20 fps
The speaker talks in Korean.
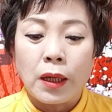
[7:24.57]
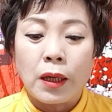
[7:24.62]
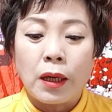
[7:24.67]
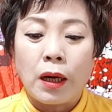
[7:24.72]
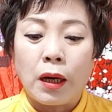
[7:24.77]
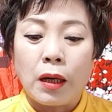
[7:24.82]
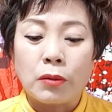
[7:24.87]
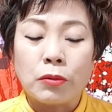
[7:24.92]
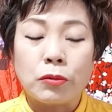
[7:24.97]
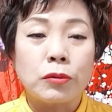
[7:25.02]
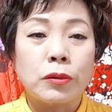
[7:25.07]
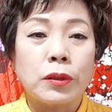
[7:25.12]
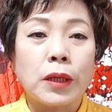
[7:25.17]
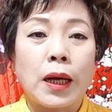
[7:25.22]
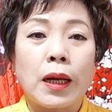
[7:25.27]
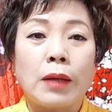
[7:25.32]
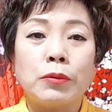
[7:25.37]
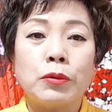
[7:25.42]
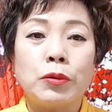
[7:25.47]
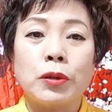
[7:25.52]
아 그리고
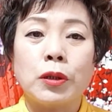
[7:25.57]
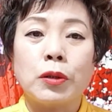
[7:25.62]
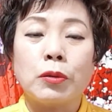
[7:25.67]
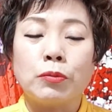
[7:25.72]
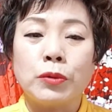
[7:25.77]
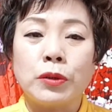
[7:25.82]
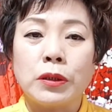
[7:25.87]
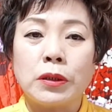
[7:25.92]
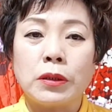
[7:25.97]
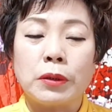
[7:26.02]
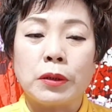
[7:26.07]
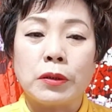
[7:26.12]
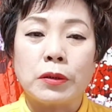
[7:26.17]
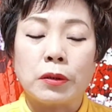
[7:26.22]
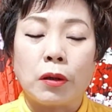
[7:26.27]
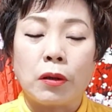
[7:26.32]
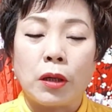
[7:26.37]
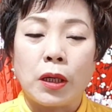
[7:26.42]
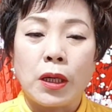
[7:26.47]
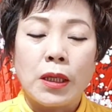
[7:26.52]
사람 속에
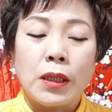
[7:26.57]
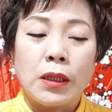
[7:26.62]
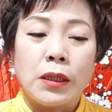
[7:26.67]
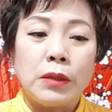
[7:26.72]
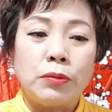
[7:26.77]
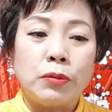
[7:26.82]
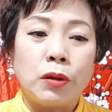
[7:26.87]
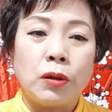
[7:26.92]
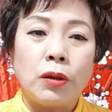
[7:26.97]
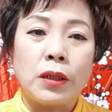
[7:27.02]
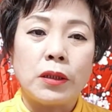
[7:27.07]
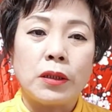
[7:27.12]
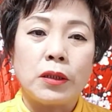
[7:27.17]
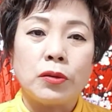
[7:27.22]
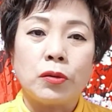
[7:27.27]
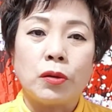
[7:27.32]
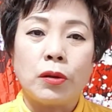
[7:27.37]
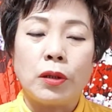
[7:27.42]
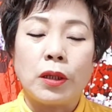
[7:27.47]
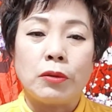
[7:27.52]
움직이면서
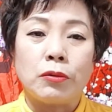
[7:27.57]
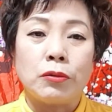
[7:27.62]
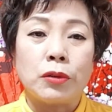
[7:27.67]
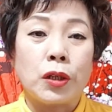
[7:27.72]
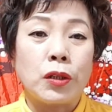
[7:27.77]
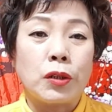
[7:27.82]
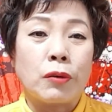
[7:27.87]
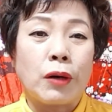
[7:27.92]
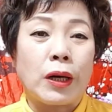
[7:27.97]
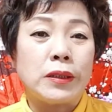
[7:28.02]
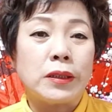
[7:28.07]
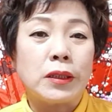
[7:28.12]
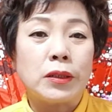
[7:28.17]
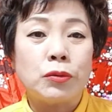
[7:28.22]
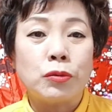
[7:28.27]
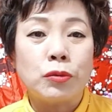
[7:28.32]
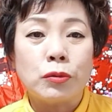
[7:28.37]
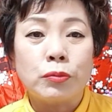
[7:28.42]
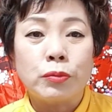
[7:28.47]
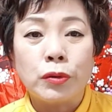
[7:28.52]
입설내기설내로 굉장히
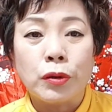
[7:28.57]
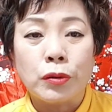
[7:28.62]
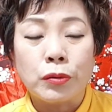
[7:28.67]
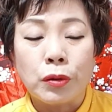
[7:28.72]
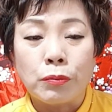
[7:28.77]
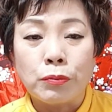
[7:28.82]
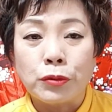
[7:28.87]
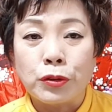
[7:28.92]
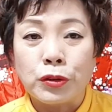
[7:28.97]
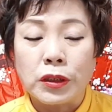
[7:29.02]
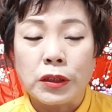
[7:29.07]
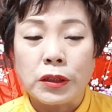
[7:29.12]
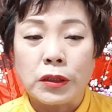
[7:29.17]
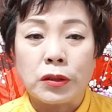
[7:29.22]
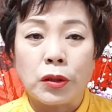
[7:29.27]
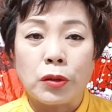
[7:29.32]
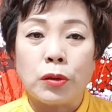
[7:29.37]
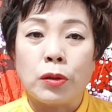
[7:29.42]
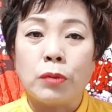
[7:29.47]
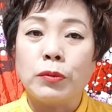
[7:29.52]
관제수도 불렀던 분들이
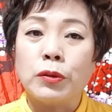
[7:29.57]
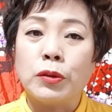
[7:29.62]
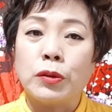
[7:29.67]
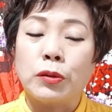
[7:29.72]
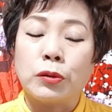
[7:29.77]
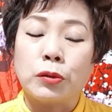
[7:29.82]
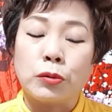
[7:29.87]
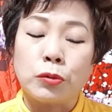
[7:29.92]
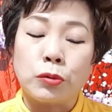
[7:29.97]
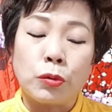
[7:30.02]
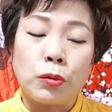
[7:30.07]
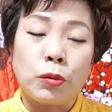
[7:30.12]
있어요. 이런 분들도